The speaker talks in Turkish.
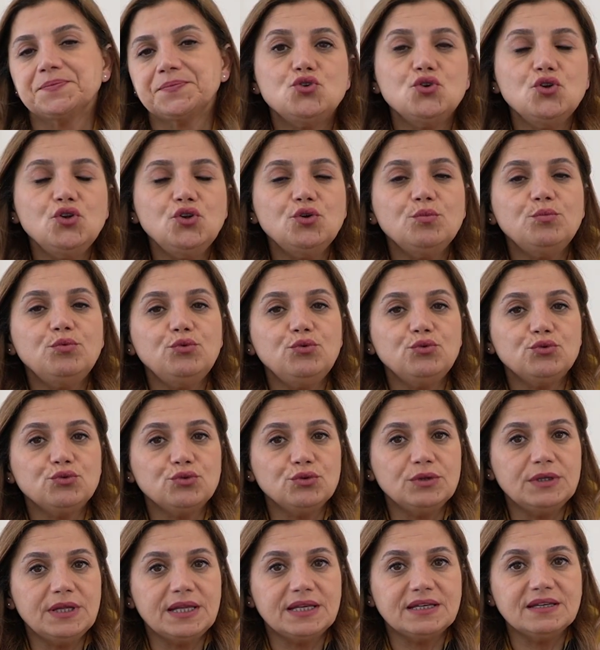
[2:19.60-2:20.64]
Çünkü bu
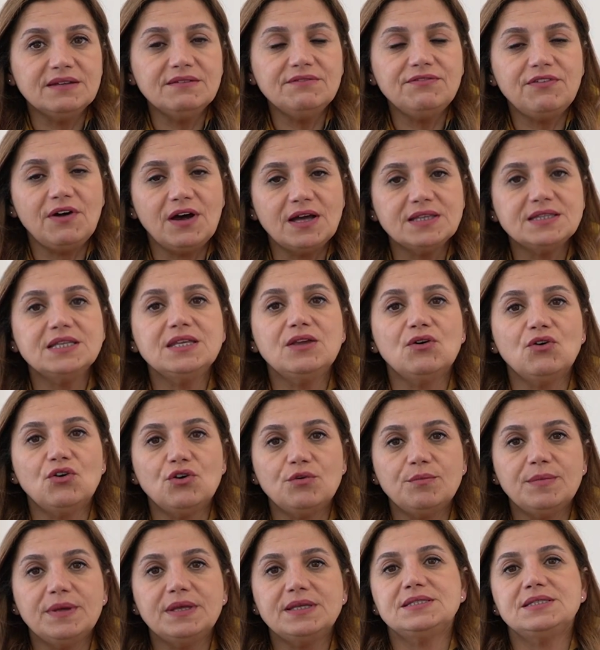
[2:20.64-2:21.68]
ürünlerin fayda
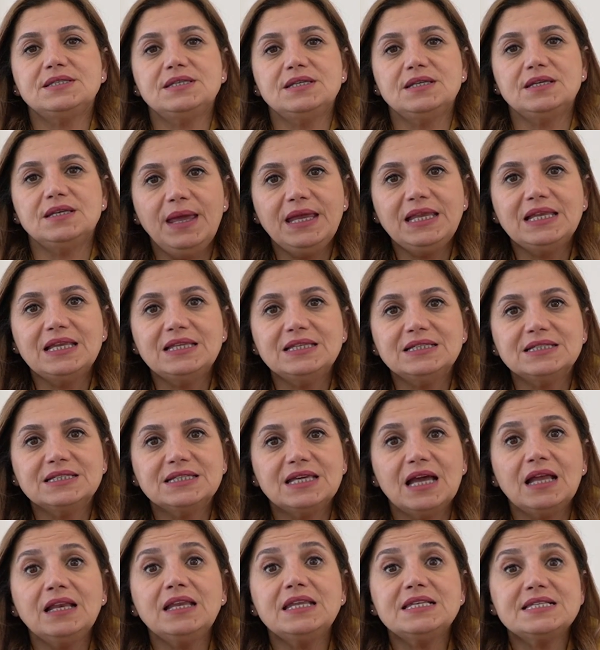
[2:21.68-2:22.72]
görmesi beklenirken